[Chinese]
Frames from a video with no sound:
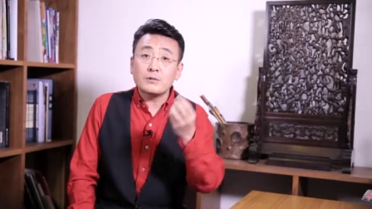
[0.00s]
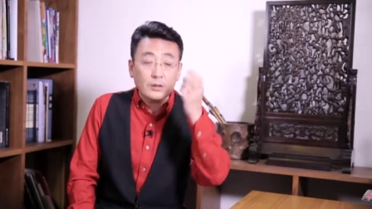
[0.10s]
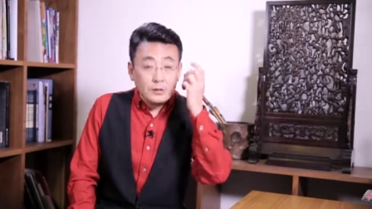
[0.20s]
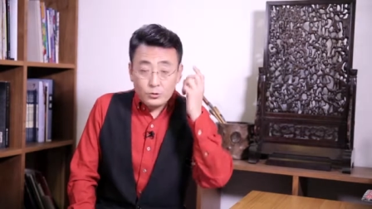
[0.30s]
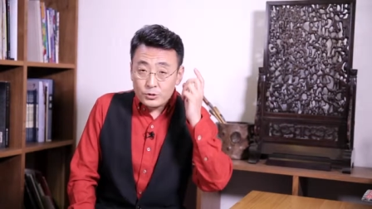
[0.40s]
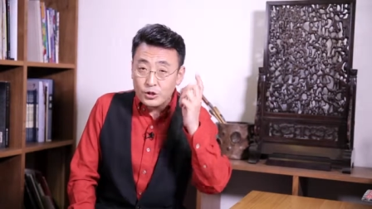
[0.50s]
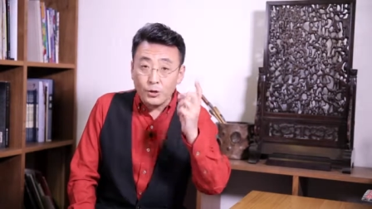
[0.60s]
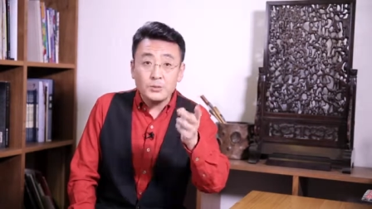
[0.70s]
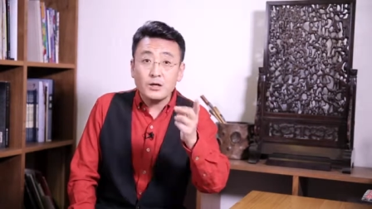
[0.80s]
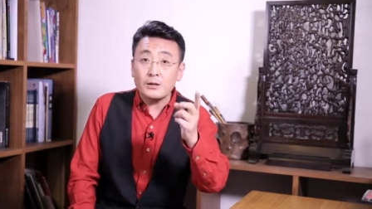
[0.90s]
他就瞧
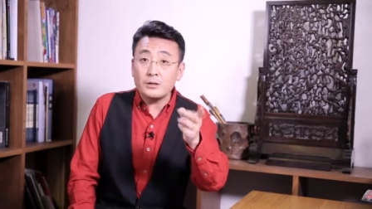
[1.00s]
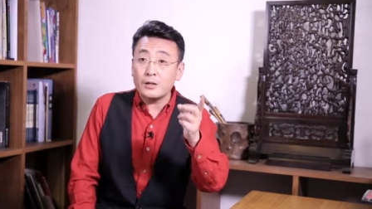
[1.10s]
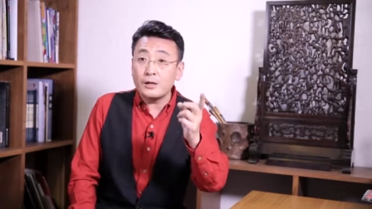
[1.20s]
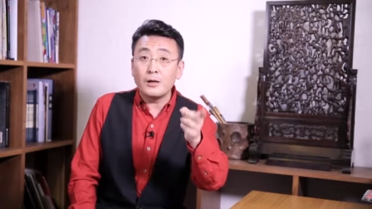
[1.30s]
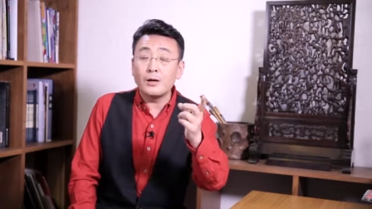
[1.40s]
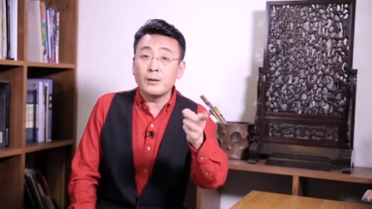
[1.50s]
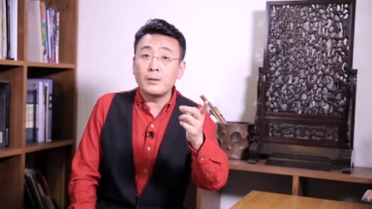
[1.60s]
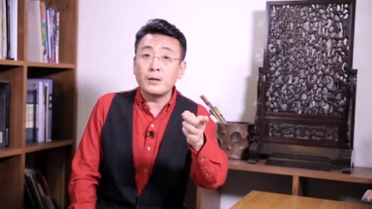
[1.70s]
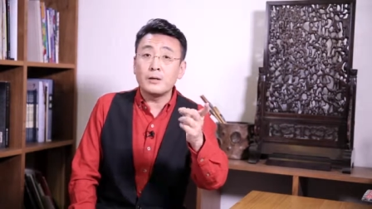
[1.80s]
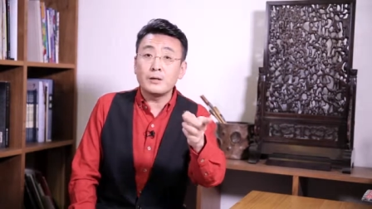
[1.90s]
不上这个
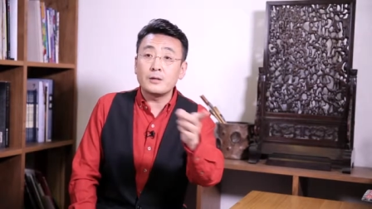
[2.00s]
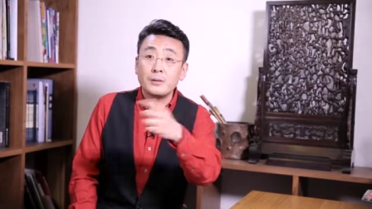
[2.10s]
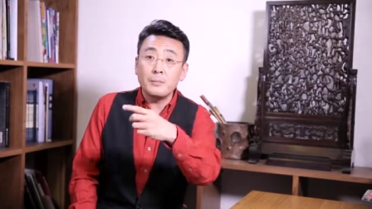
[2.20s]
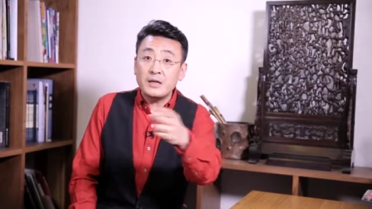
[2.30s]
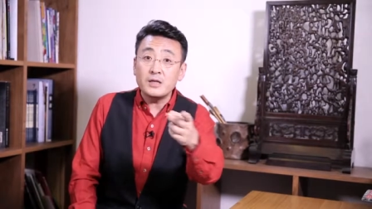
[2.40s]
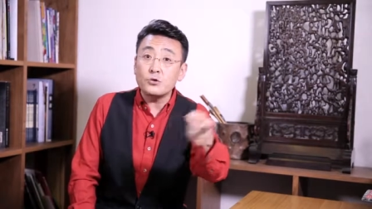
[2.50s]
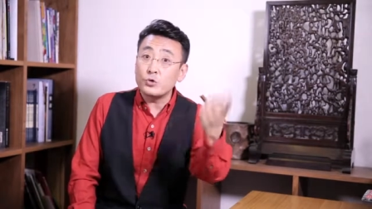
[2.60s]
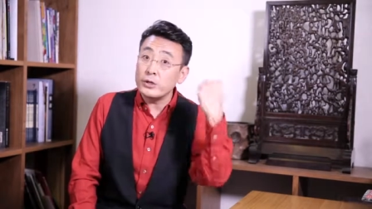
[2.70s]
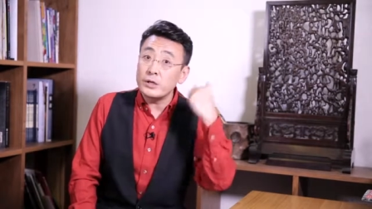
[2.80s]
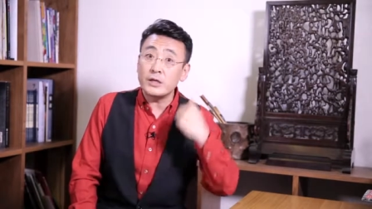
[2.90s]
呃卖淫
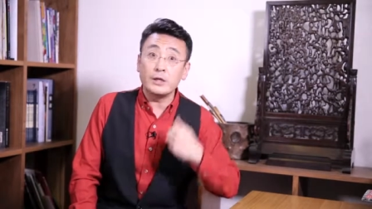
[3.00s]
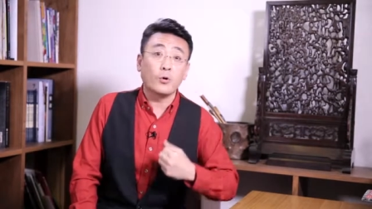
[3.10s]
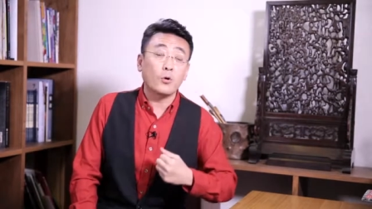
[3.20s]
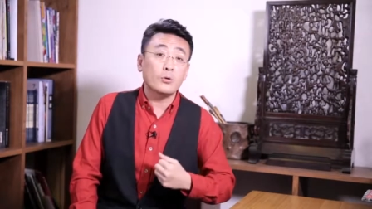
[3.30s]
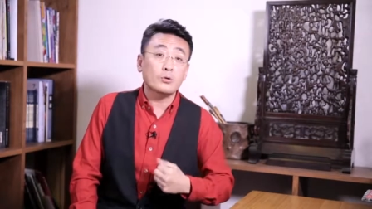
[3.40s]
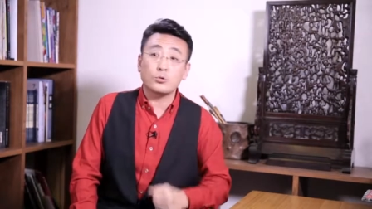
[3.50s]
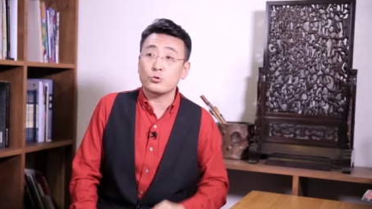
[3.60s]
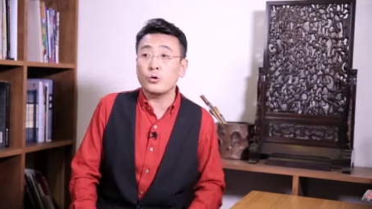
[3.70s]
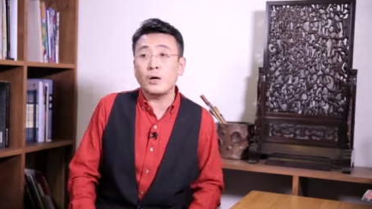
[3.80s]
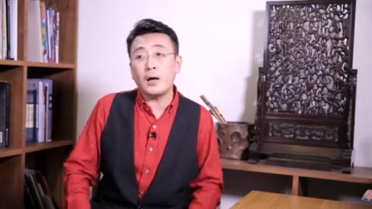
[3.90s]
女的理由，就是
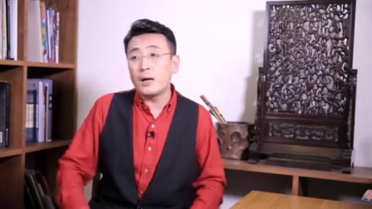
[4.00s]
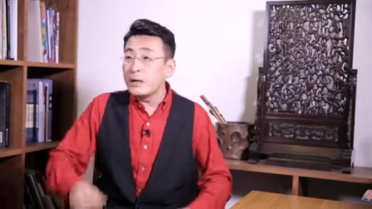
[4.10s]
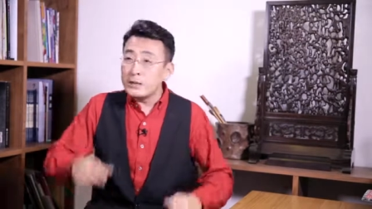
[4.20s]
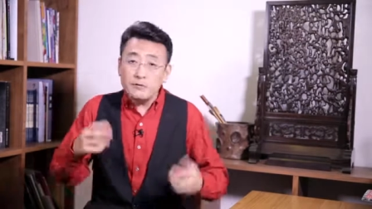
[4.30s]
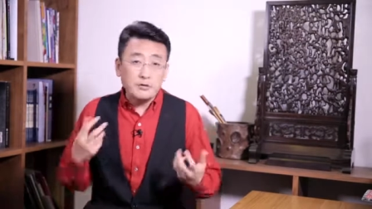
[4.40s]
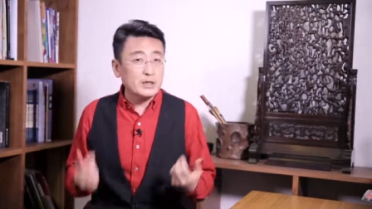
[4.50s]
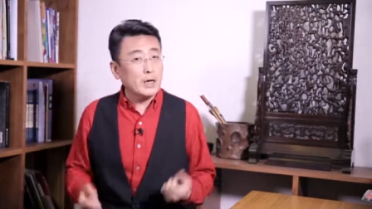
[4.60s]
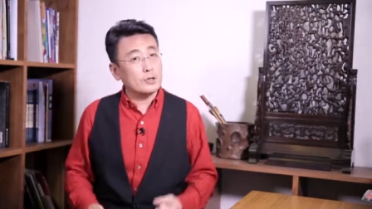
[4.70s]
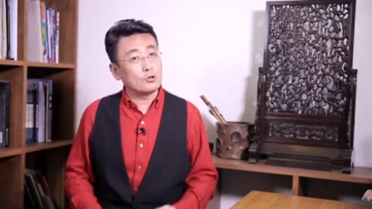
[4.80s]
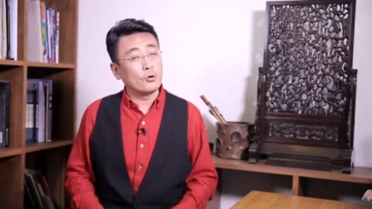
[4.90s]
说，哎，因为家
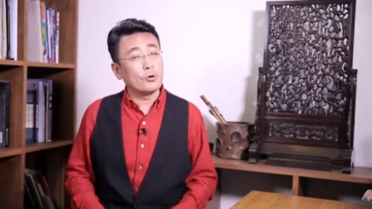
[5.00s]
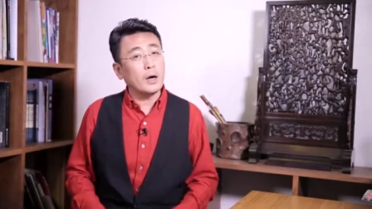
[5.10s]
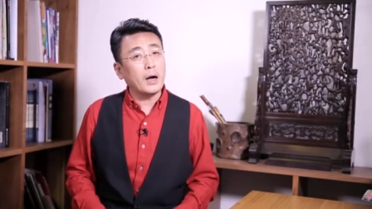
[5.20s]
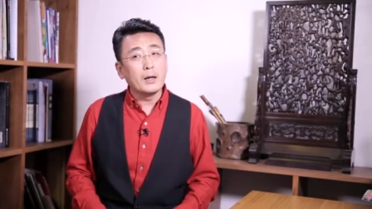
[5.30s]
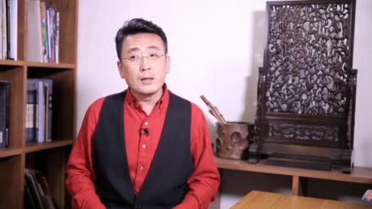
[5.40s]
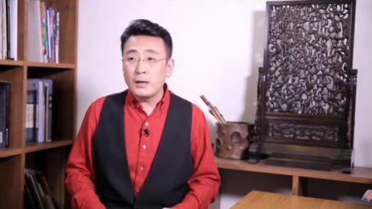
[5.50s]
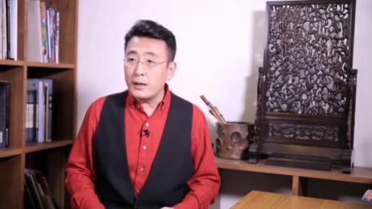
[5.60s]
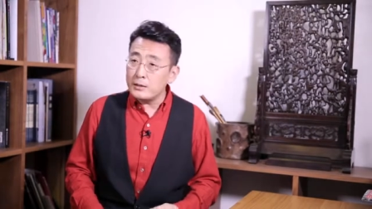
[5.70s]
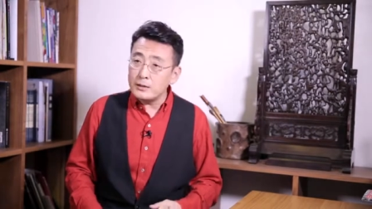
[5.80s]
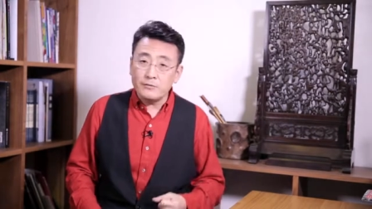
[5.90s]
里穷啊，
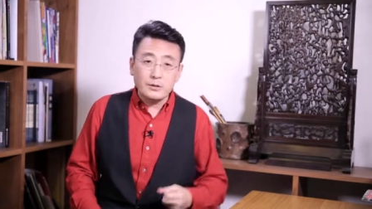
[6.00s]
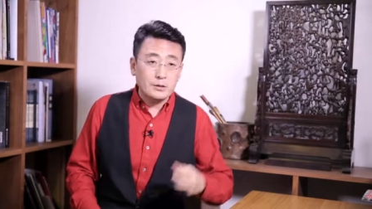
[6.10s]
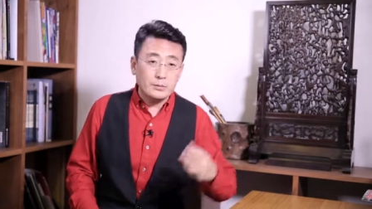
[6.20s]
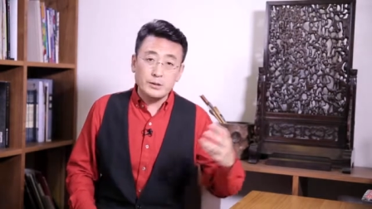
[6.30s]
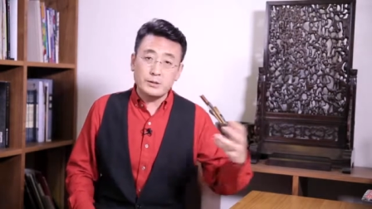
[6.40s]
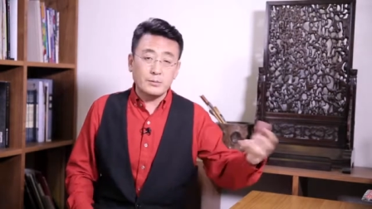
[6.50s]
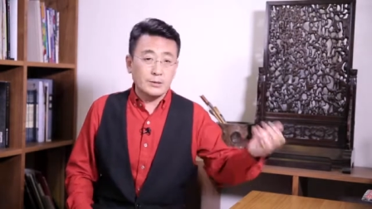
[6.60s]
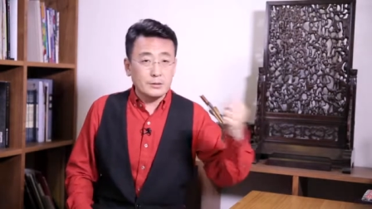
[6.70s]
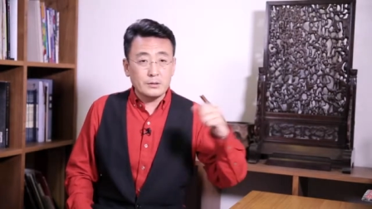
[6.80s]
哎，因为什么什么